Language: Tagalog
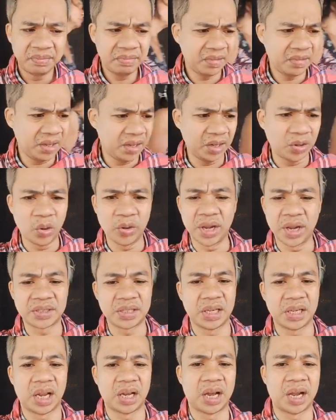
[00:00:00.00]
Bigo
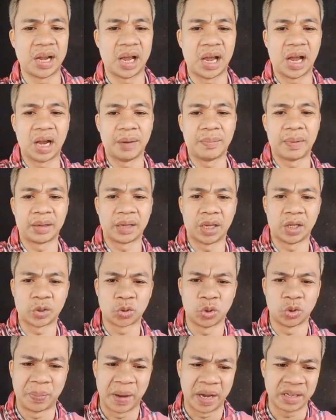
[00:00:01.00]
na sila ganahang
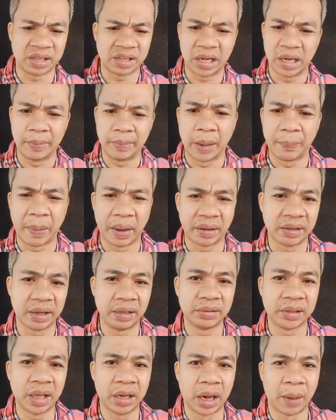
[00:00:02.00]
makiksubay sa ilang mga
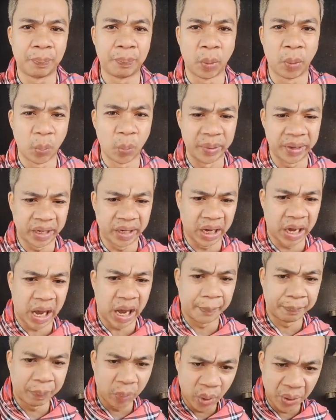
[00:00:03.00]
paryente nga pobre
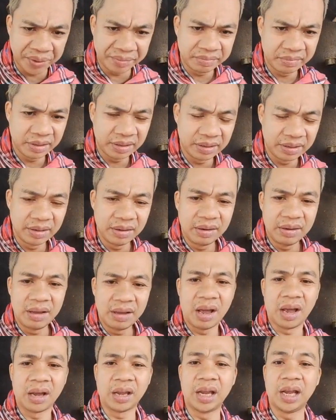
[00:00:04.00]
hapon.
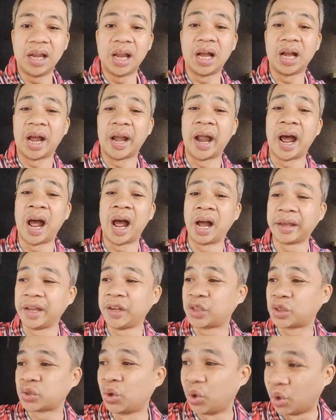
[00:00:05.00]
Ang ilang ganahang
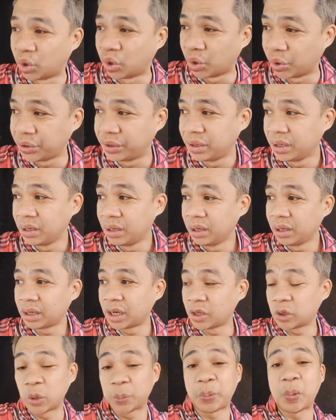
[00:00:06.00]
igsuod,
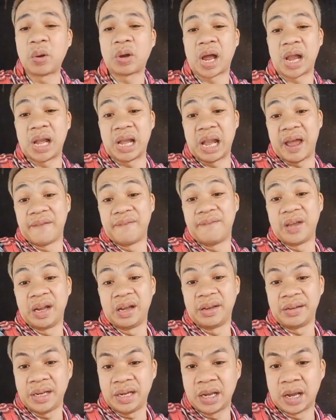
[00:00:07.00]
katopong
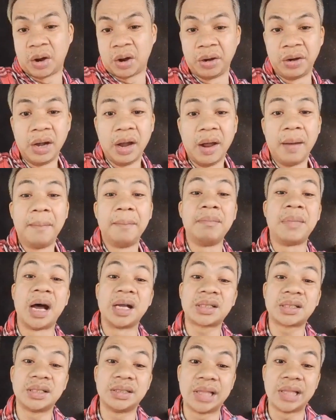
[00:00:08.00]
ka-level nila or
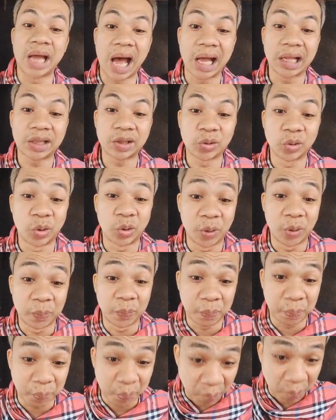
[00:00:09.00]
mas
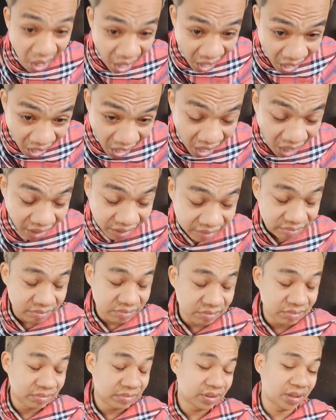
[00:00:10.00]
dato pa
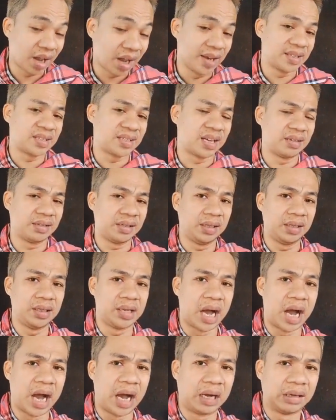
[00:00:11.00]
kaysa
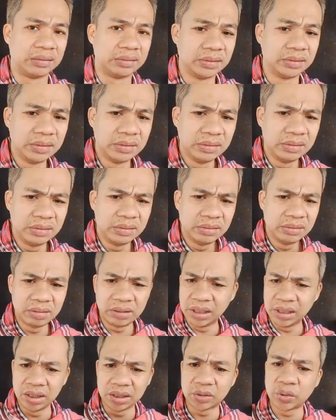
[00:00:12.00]
nila.
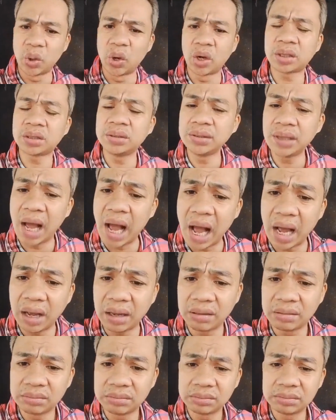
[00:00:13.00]
Real talk na.